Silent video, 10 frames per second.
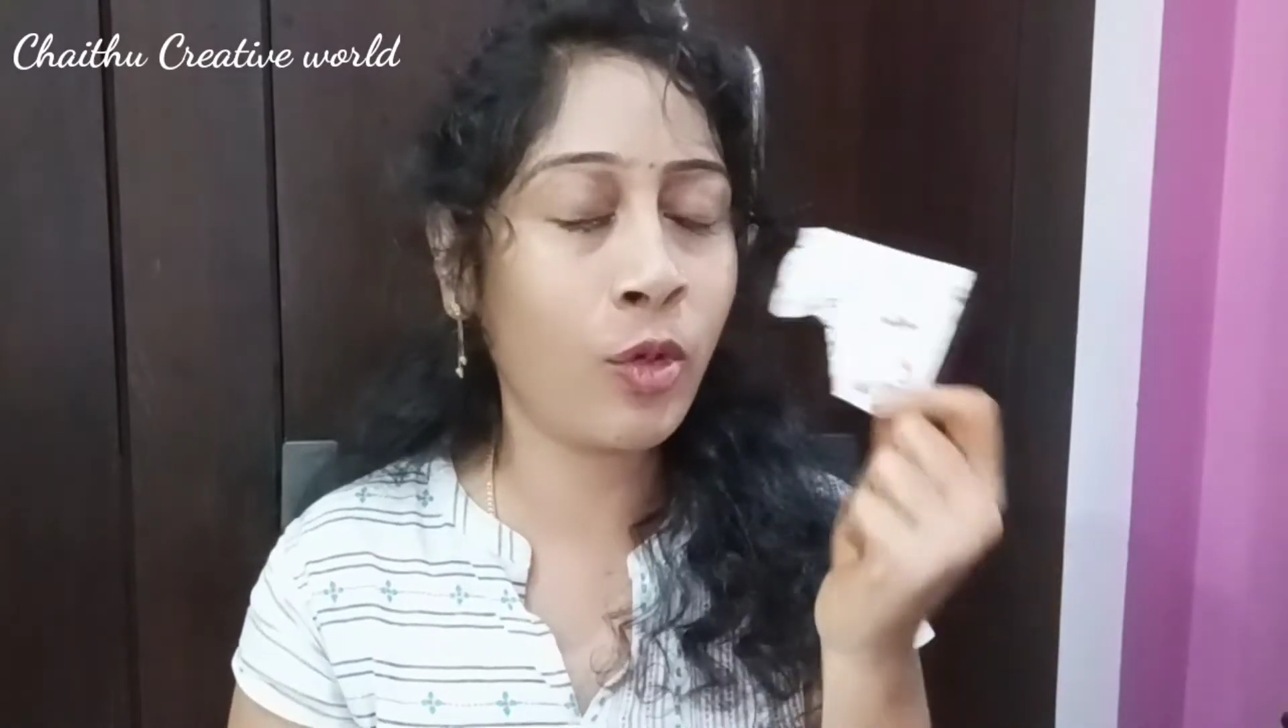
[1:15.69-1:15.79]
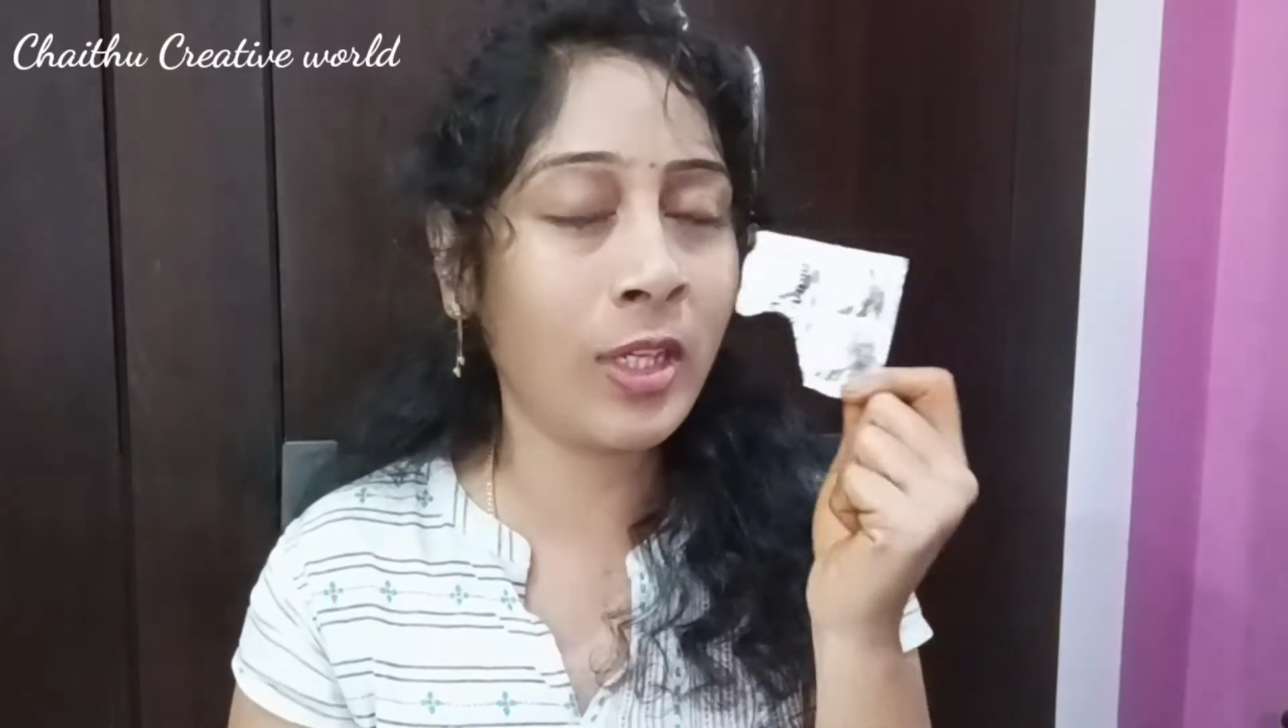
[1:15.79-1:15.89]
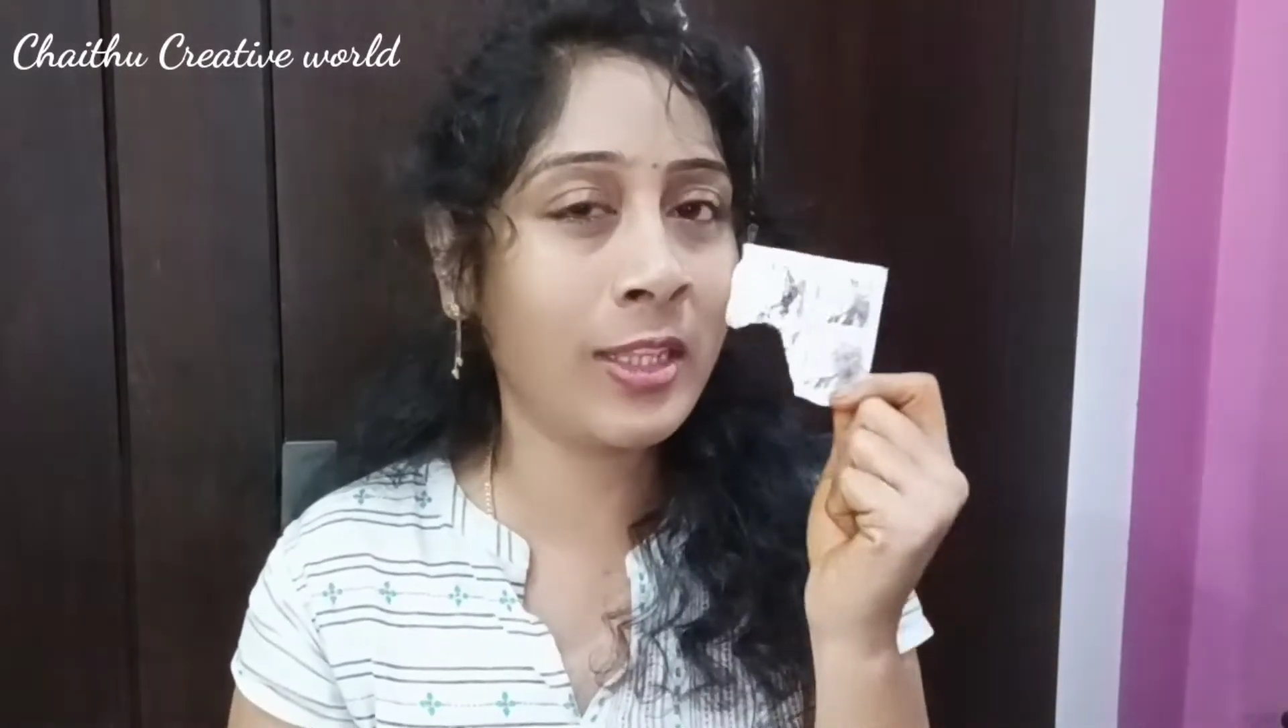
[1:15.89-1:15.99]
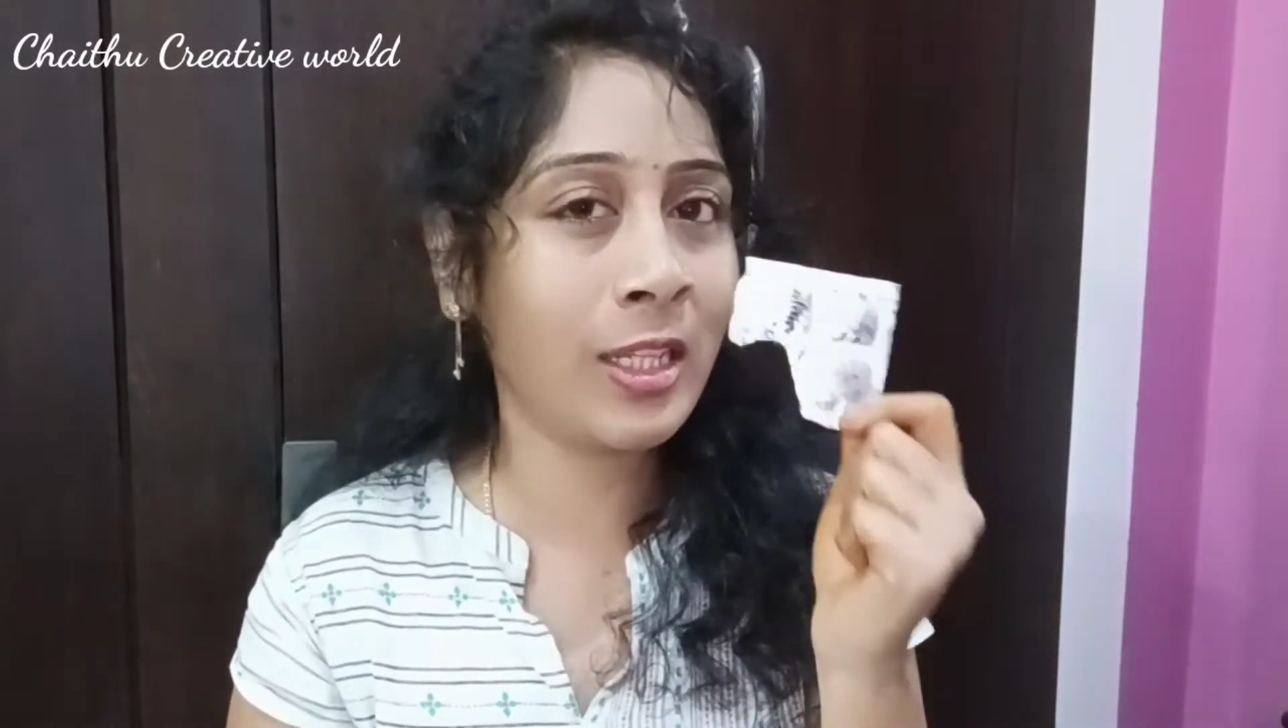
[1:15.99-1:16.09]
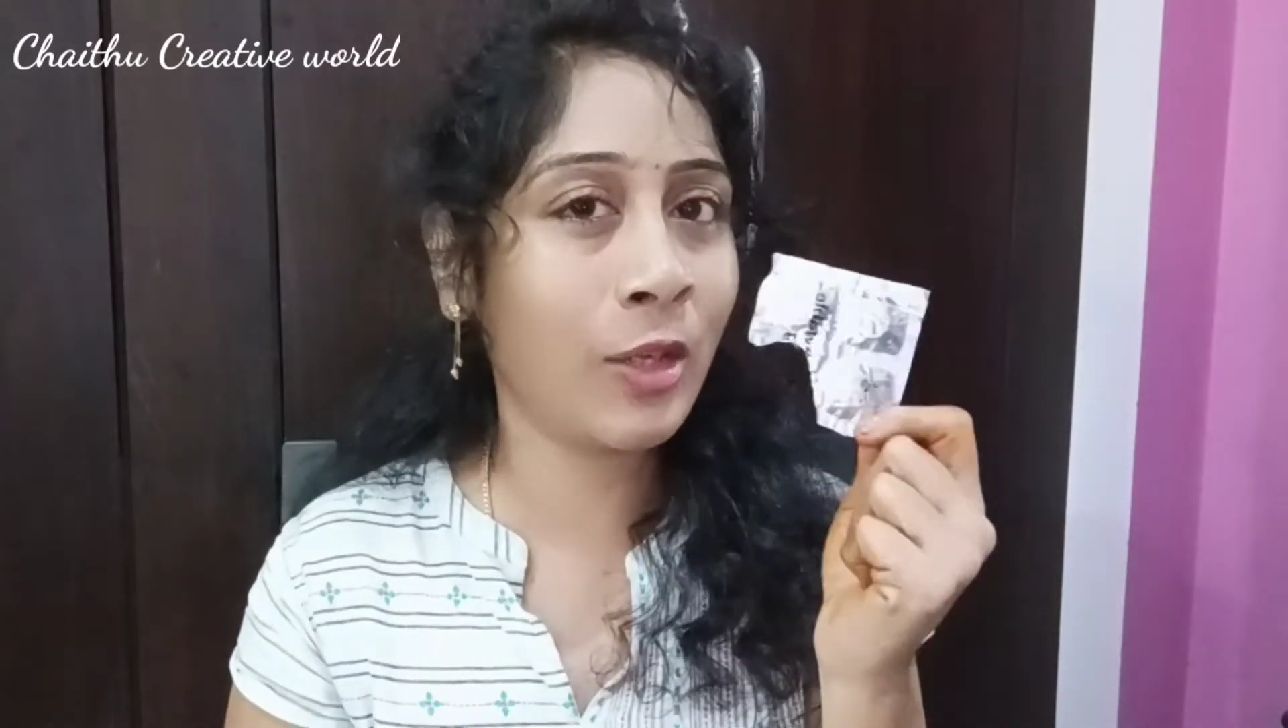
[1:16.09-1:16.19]

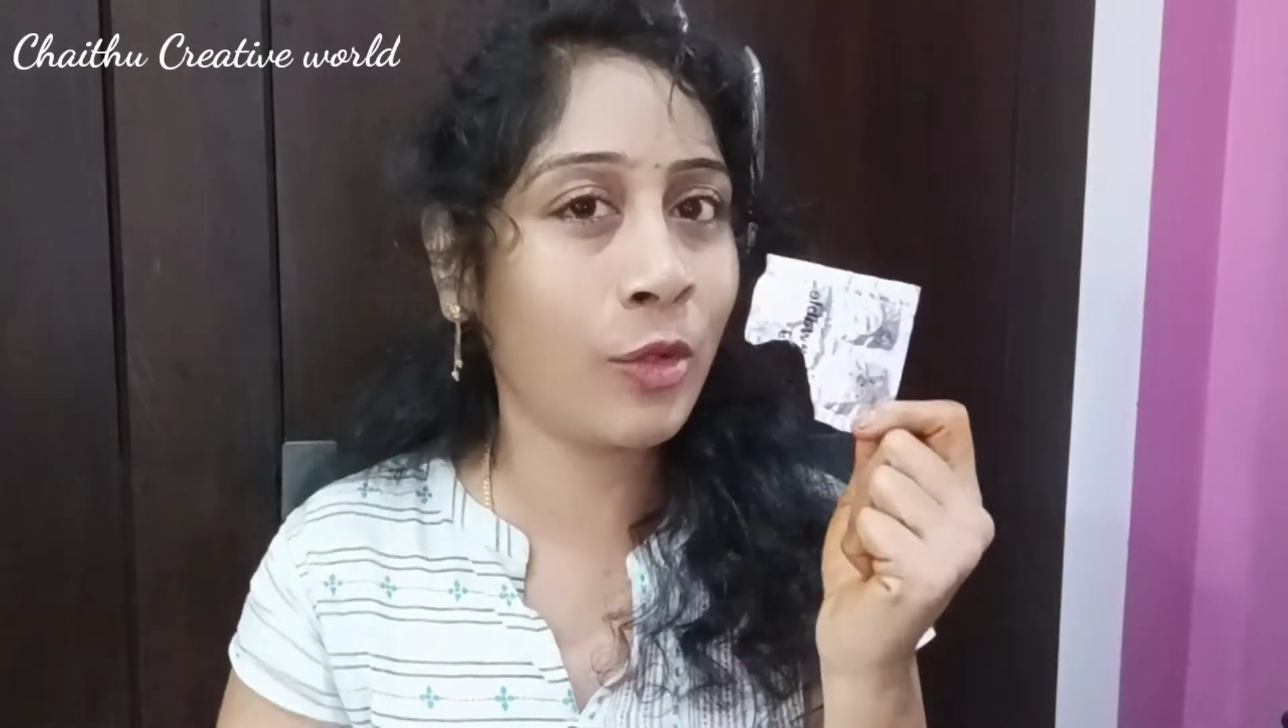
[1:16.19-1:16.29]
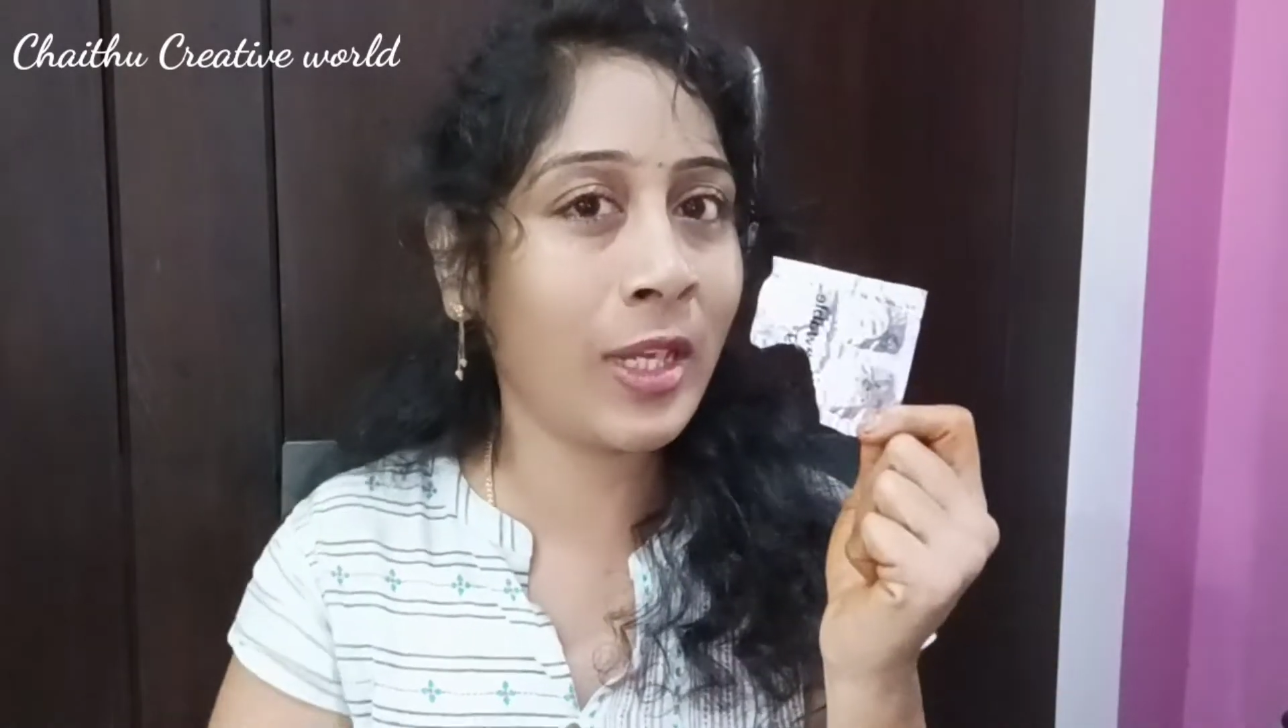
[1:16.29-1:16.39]
ఓన్లీ త్రీ